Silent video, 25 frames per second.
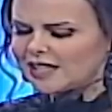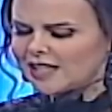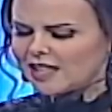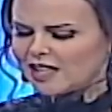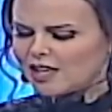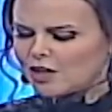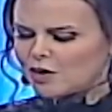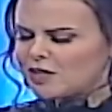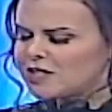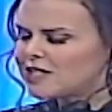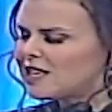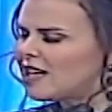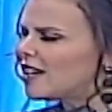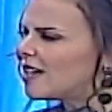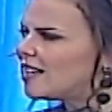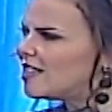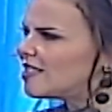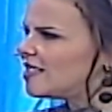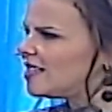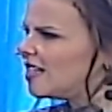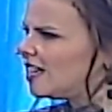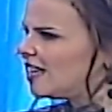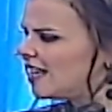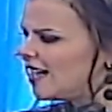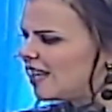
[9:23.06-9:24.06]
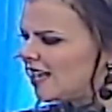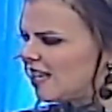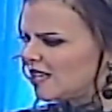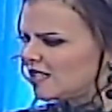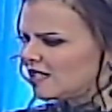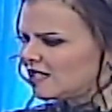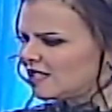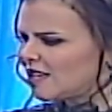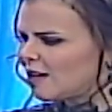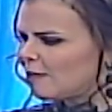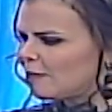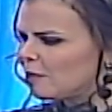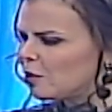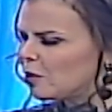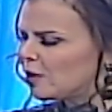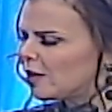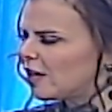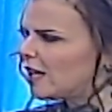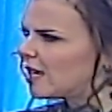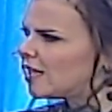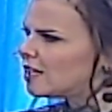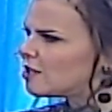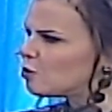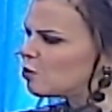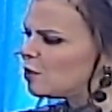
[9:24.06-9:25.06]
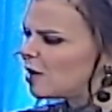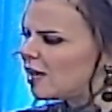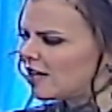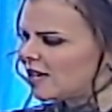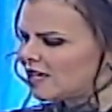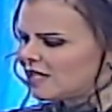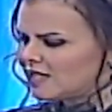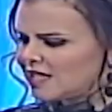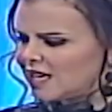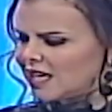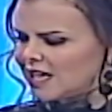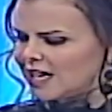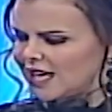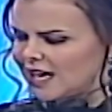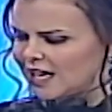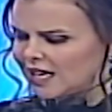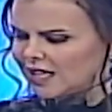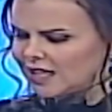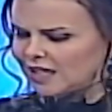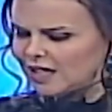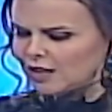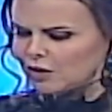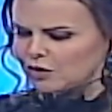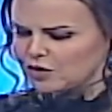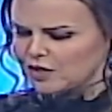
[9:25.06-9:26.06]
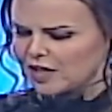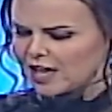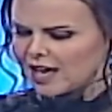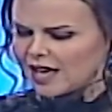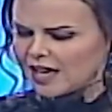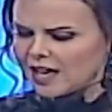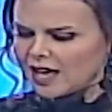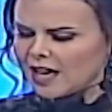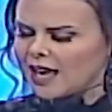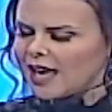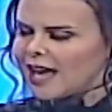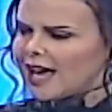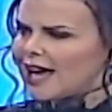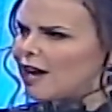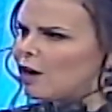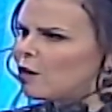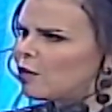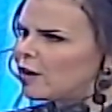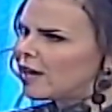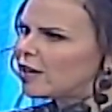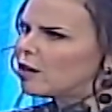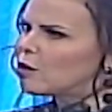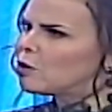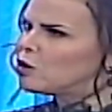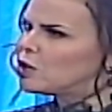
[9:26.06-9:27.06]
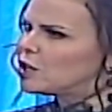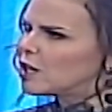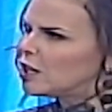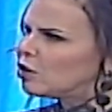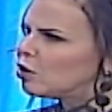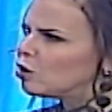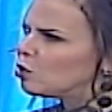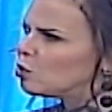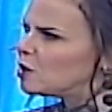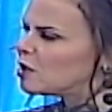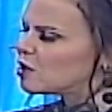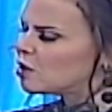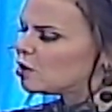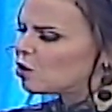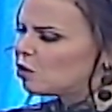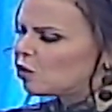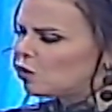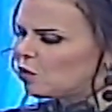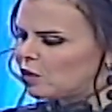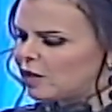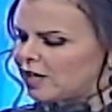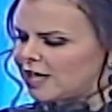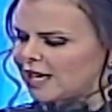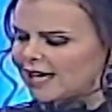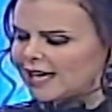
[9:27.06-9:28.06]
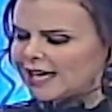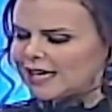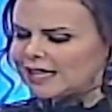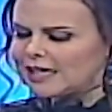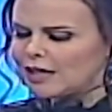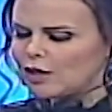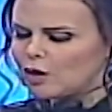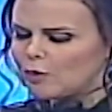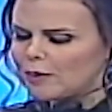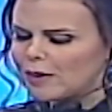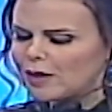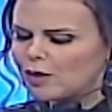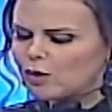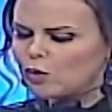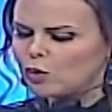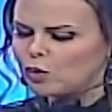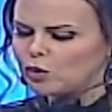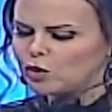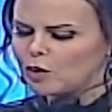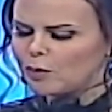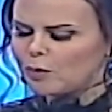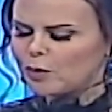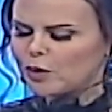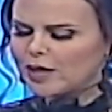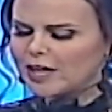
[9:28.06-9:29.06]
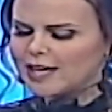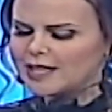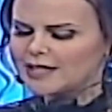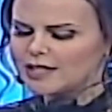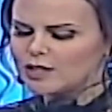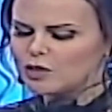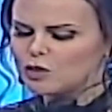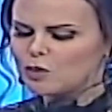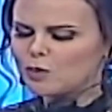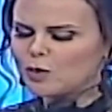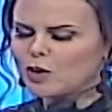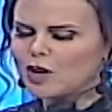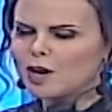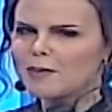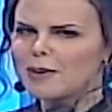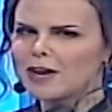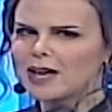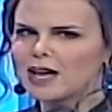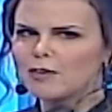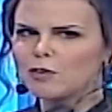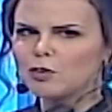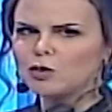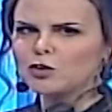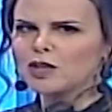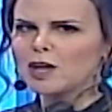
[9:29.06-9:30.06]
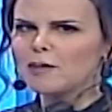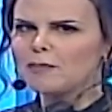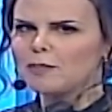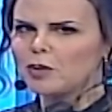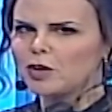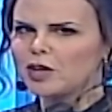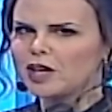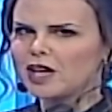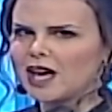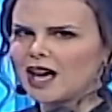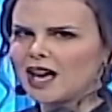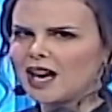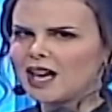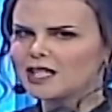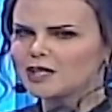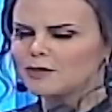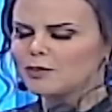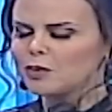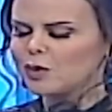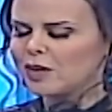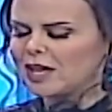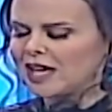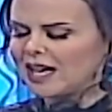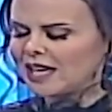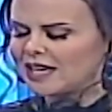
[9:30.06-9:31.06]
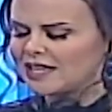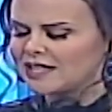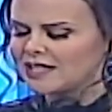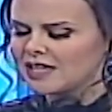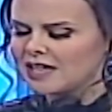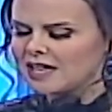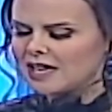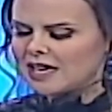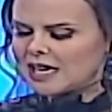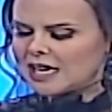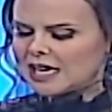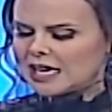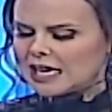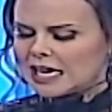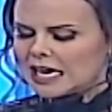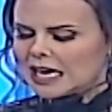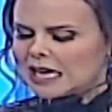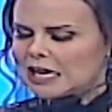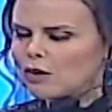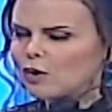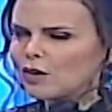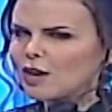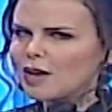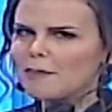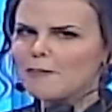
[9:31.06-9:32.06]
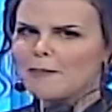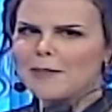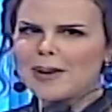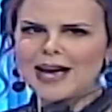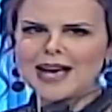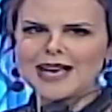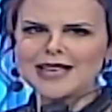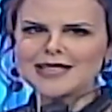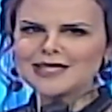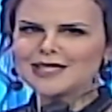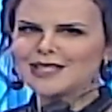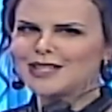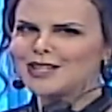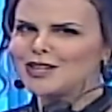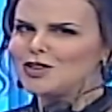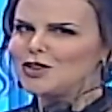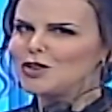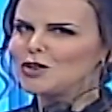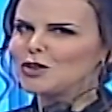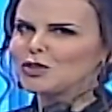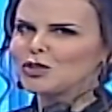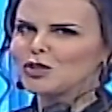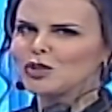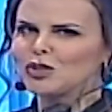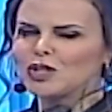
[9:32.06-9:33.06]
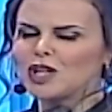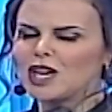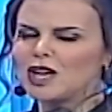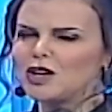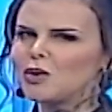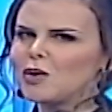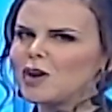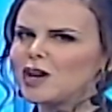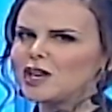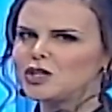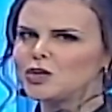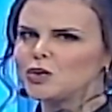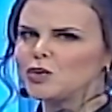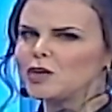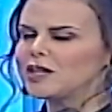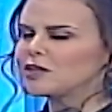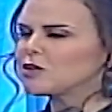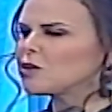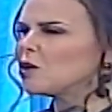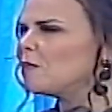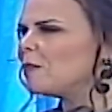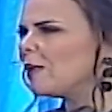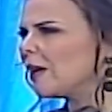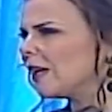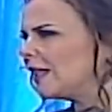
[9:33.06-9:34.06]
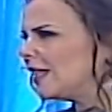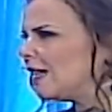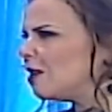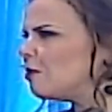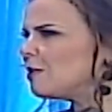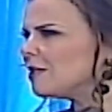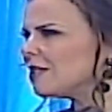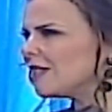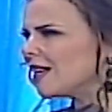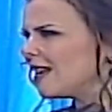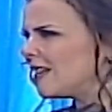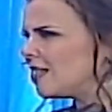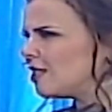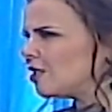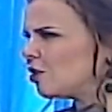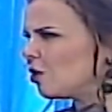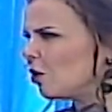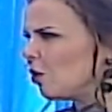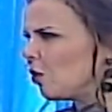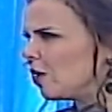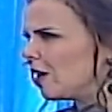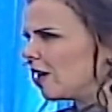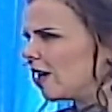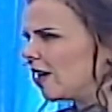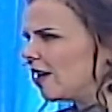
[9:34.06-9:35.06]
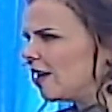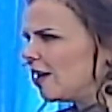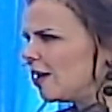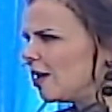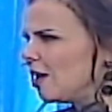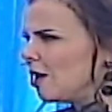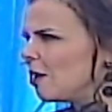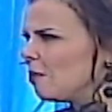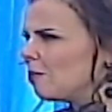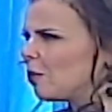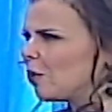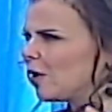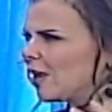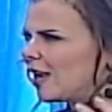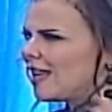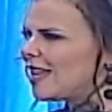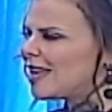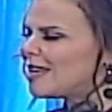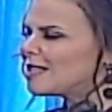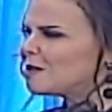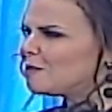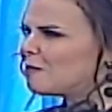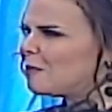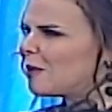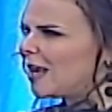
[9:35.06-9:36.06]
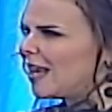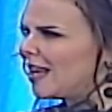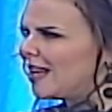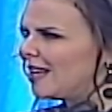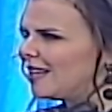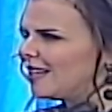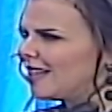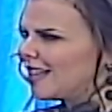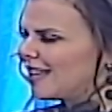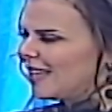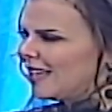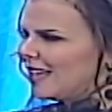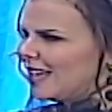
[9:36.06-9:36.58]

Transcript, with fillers: te dio esa resiliencia? Porque eres una resiliente, o sea, ahora escuchando tu historia, y te lo pregunto porque este es un programa que busca empoderar a las mujeres, y lo que más nosotras nos ayuda es compartir nuestras historias, porque ellas ven